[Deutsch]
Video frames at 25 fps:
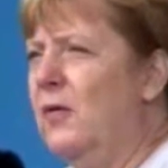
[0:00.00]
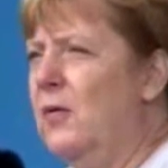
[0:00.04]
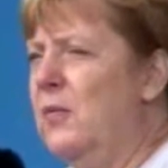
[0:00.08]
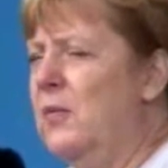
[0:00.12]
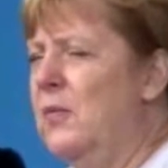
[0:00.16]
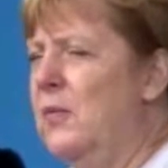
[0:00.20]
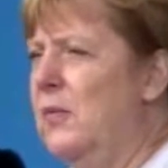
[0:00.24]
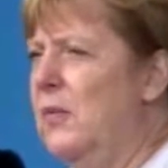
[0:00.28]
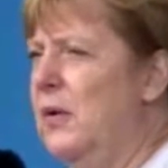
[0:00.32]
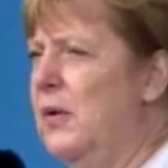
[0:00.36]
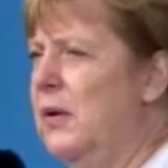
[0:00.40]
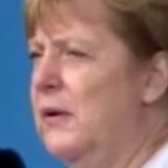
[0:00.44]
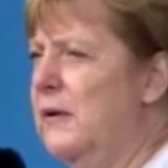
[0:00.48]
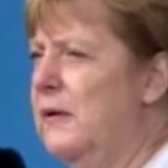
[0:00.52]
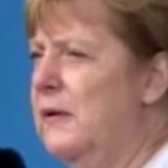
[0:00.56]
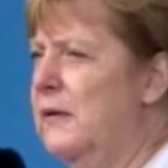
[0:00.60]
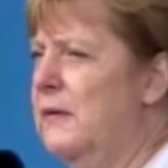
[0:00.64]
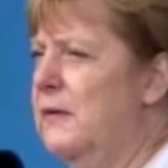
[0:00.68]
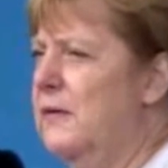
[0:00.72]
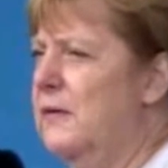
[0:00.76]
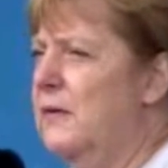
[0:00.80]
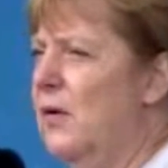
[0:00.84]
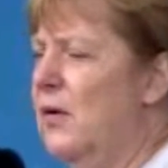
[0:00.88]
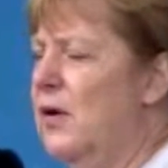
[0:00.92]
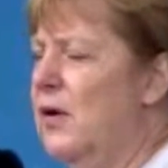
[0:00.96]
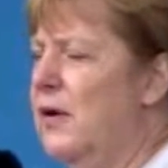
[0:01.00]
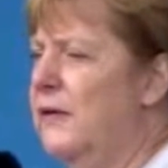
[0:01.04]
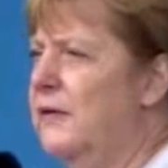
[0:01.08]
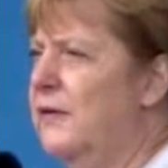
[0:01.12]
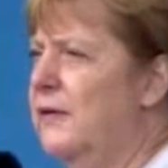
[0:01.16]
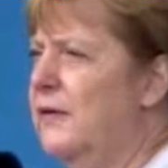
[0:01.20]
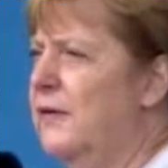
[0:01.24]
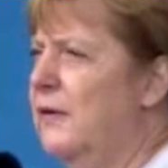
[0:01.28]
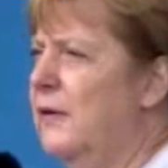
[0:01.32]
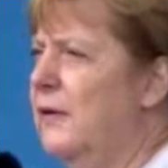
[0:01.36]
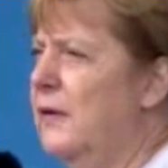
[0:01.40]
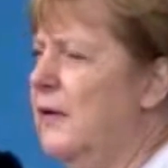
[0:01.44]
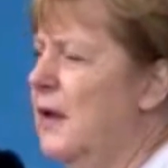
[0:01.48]
um dort
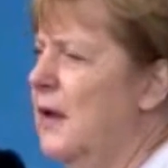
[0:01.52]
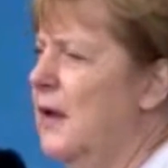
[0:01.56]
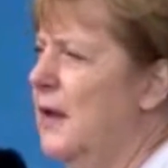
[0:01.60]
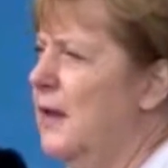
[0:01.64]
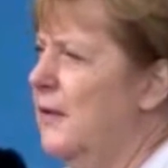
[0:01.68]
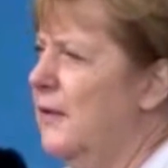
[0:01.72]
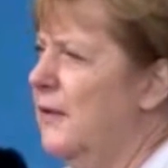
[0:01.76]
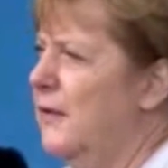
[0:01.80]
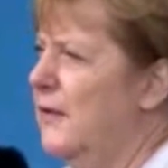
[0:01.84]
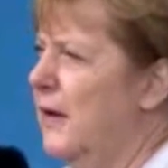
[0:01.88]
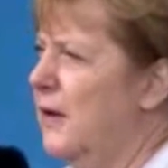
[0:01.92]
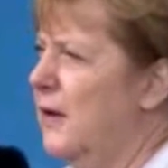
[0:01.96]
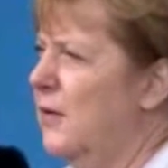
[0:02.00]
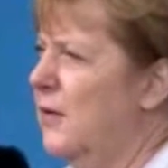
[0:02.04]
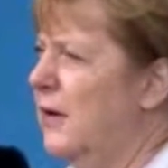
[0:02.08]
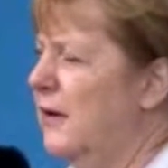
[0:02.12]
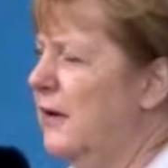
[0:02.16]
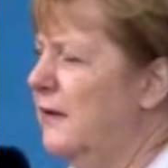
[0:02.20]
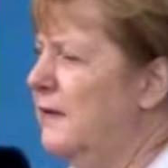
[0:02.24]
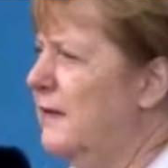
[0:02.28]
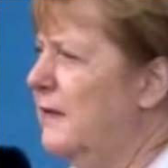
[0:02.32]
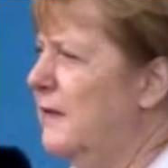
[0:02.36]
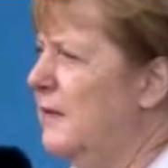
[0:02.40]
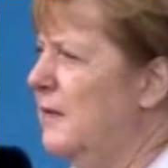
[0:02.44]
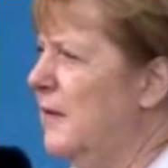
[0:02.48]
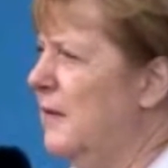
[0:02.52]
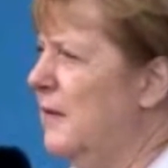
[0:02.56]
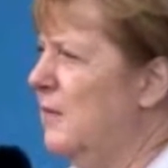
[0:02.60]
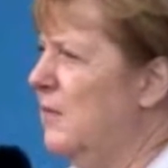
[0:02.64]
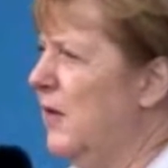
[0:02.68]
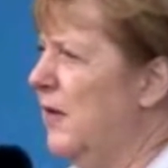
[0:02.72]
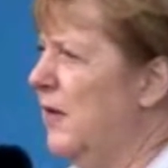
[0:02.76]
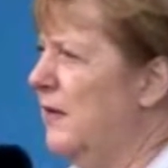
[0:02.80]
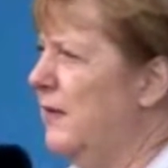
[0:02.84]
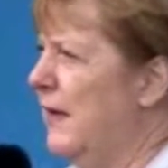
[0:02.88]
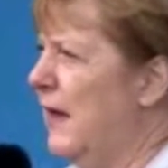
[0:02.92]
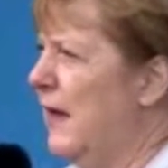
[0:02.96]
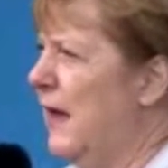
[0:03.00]
Terroristen
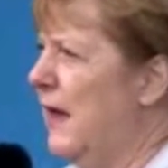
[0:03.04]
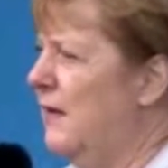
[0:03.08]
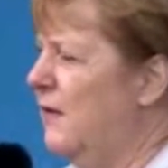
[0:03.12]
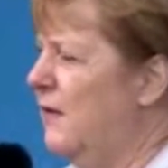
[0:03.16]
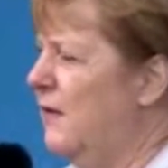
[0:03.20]
mit